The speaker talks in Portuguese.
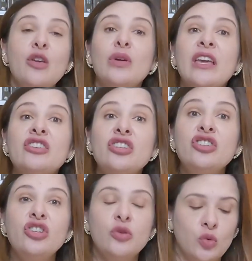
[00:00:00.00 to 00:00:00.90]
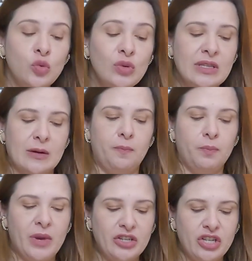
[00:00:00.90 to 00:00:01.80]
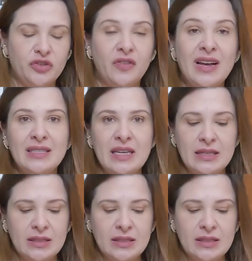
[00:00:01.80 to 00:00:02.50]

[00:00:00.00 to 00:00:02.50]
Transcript: E o que, que a gente usa para a gente fazer